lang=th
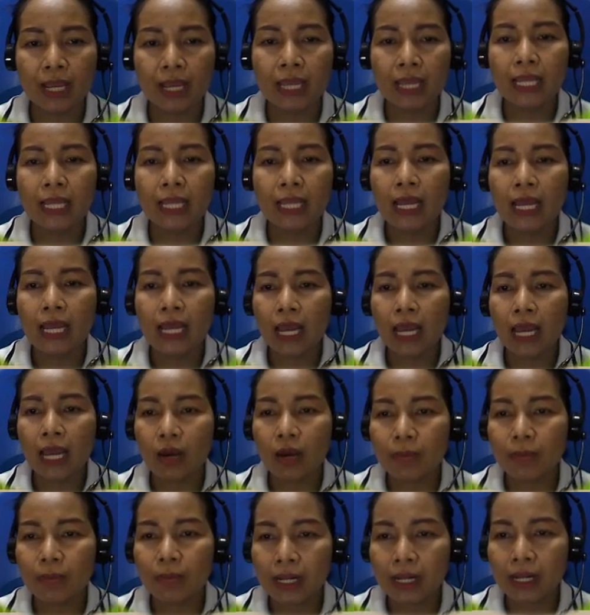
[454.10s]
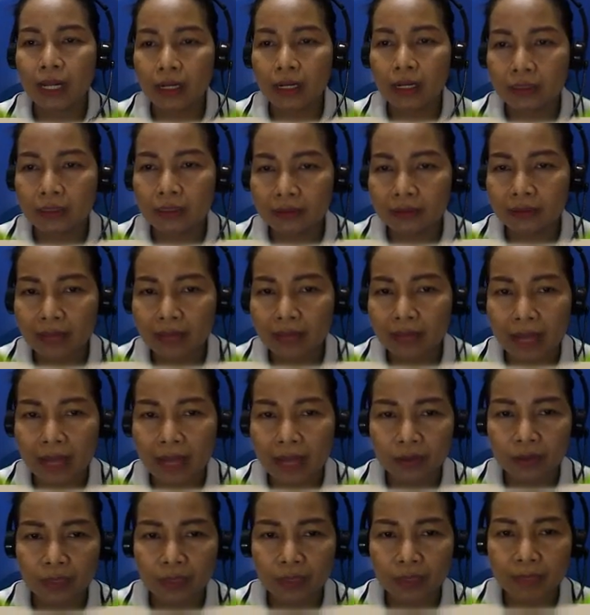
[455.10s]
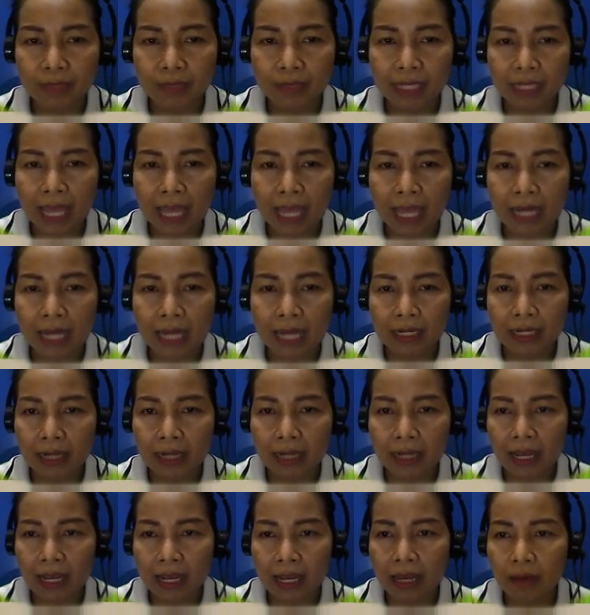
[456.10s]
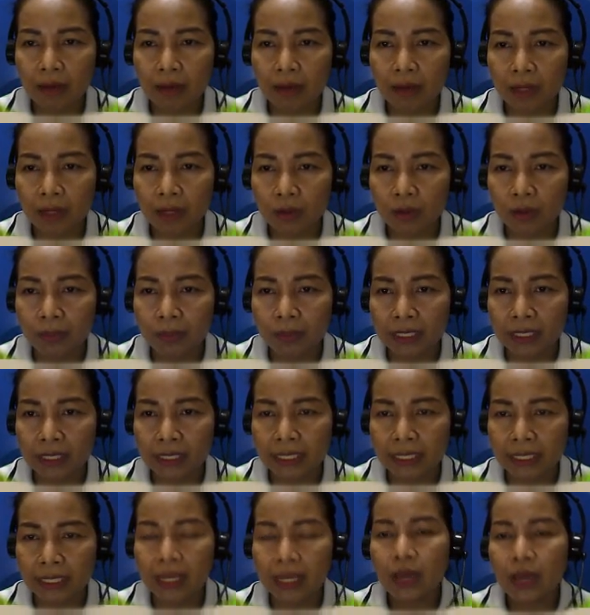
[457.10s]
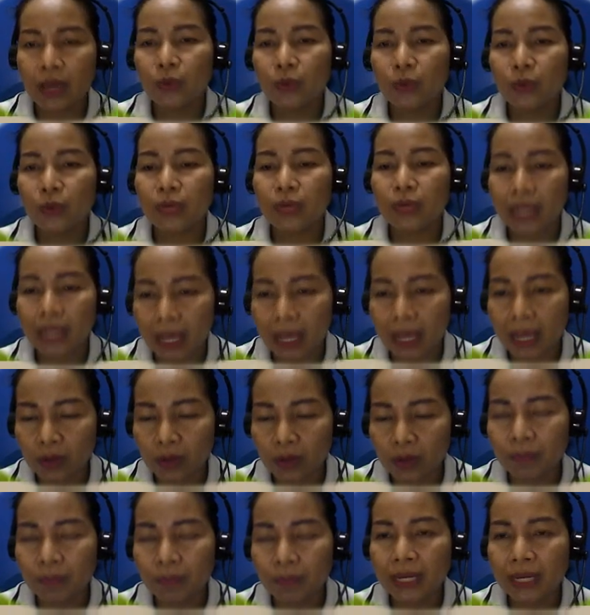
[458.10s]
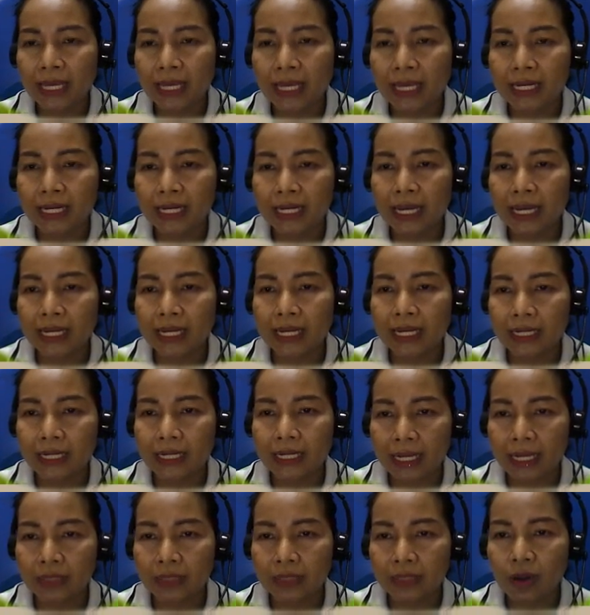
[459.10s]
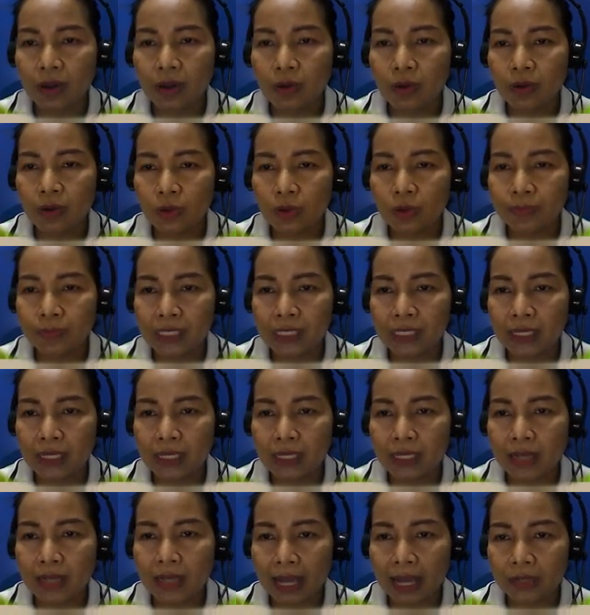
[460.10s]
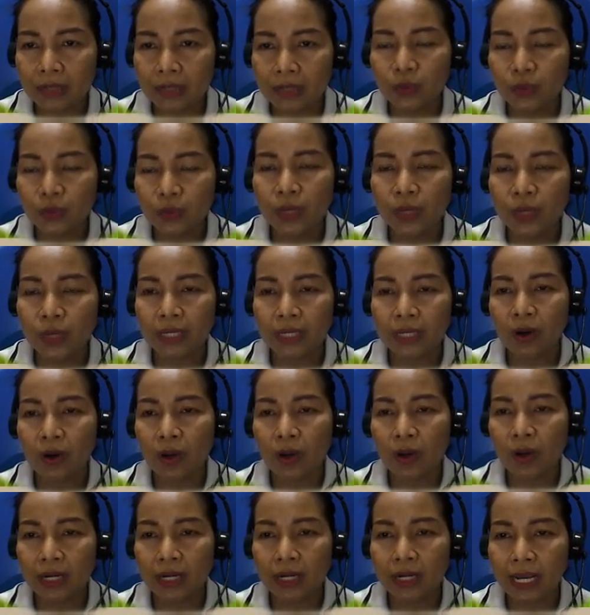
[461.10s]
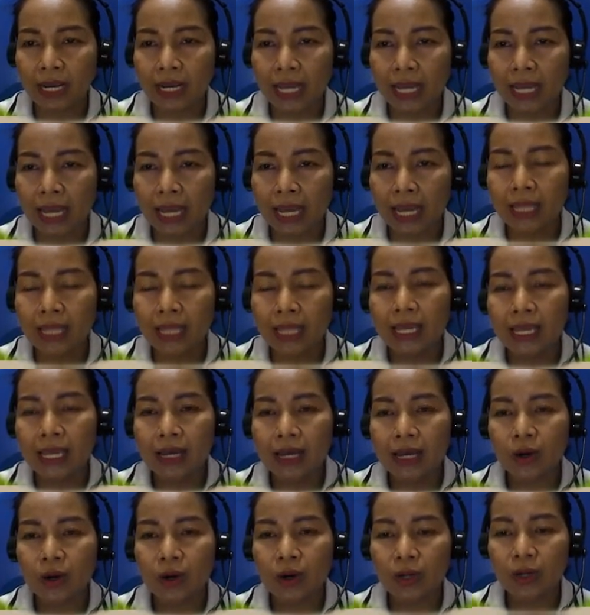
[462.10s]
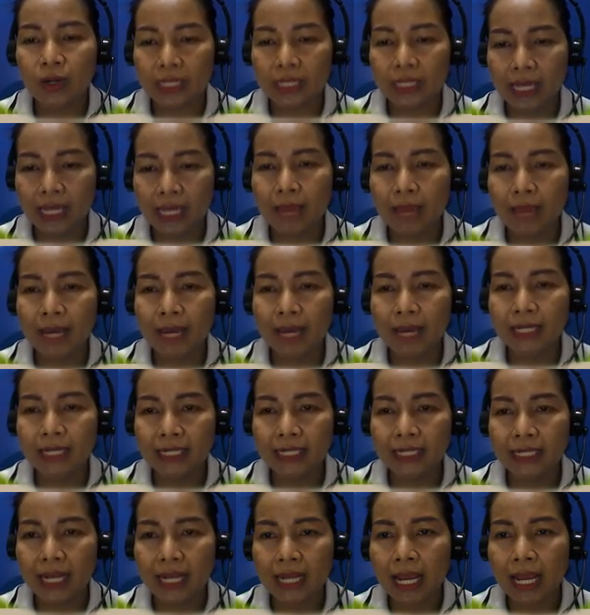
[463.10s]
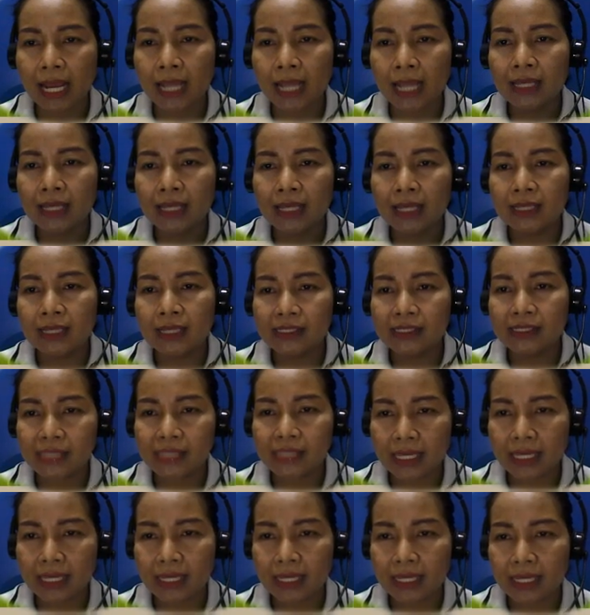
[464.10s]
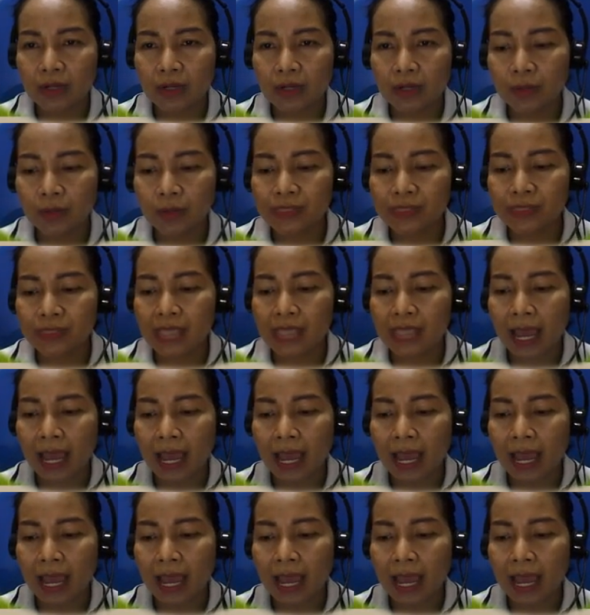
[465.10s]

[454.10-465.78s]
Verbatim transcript: นะคะ เอามาตั้งตรงนี้เหมือนกันนะคะ เอามาลบเลยเวลาลบเลขนะคะ เด็กๆต้องลบที่หลักหน่วยก่อนนะคะข้อนี้ง่ายมากเลยนะคะ4ลบ